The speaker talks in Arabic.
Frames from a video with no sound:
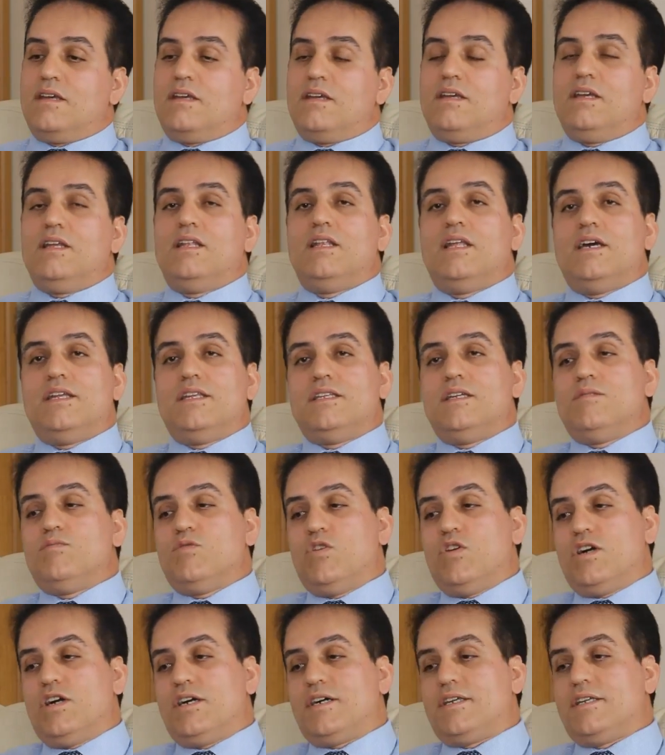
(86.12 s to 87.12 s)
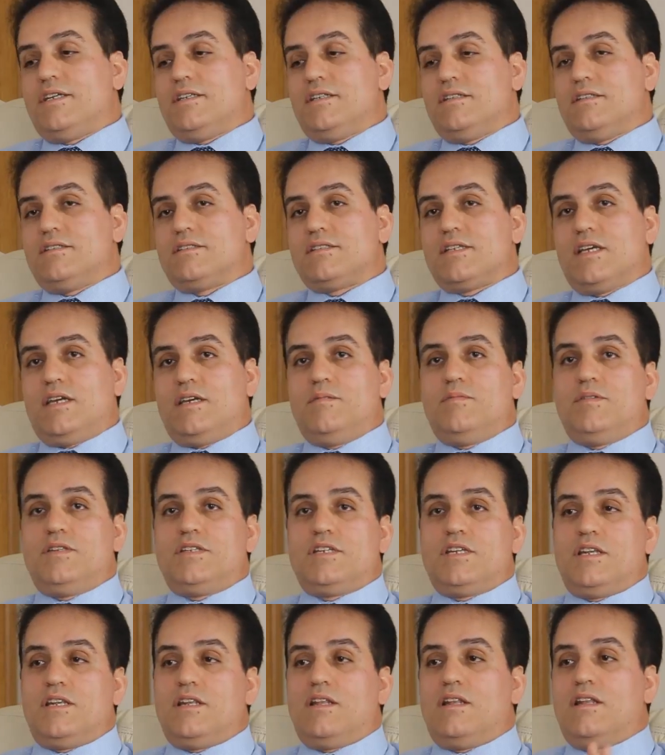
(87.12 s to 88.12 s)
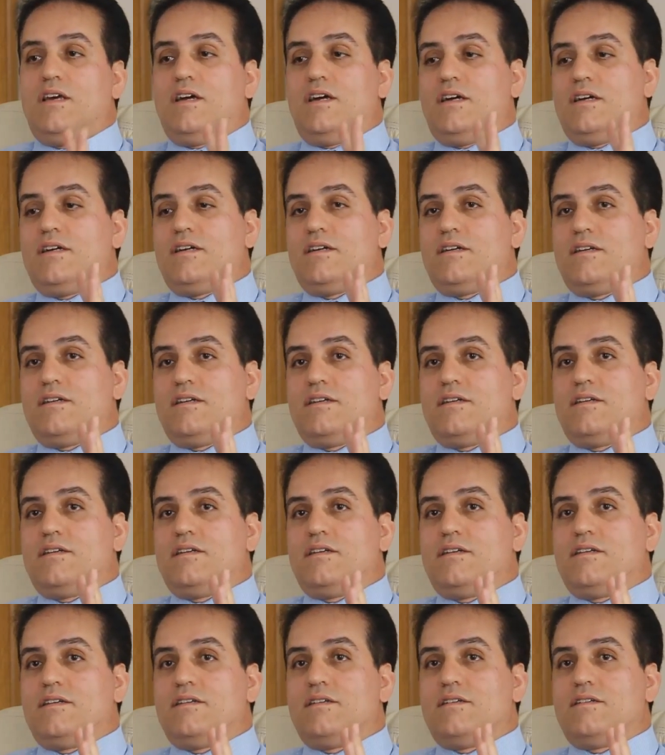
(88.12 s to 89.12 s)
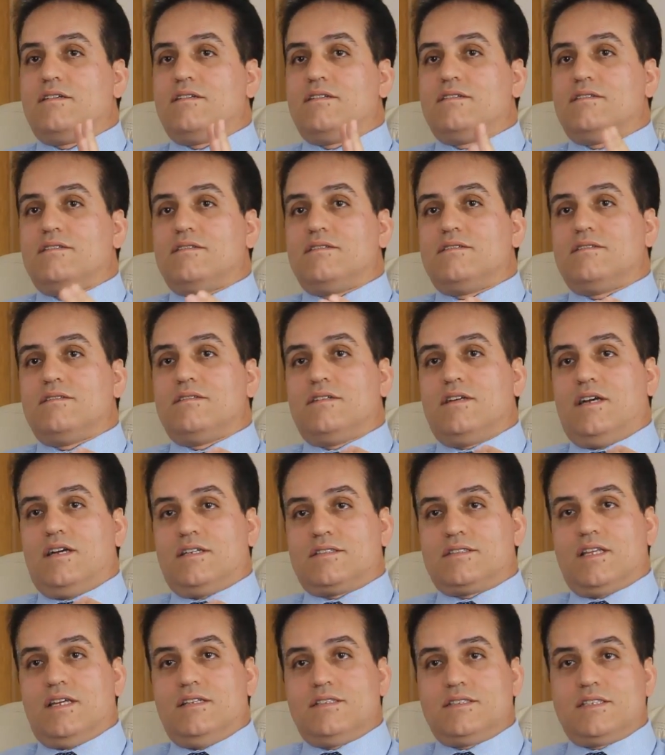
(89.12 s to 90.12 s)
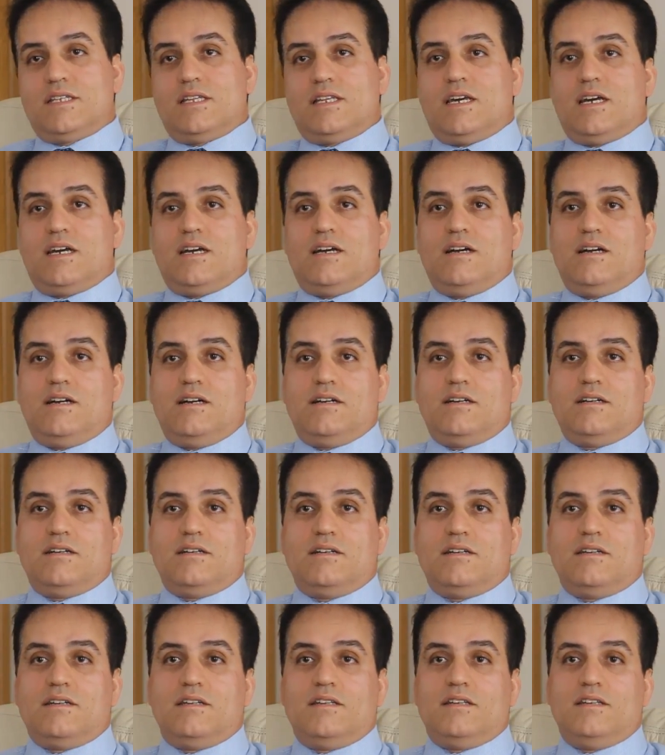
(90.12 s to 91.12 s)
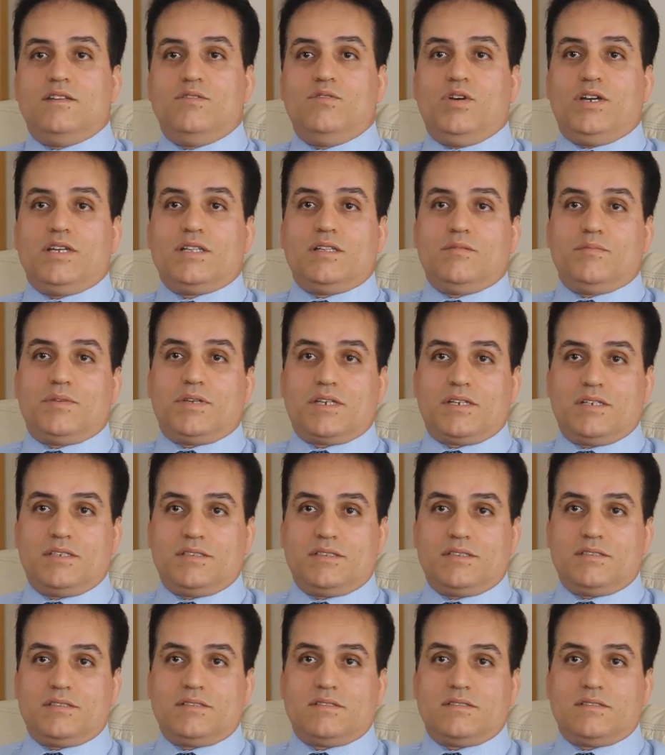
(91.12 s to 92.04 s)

الا ان مؤخرا صاحب الجلاله اعطى الانطلاقه لواحد المركز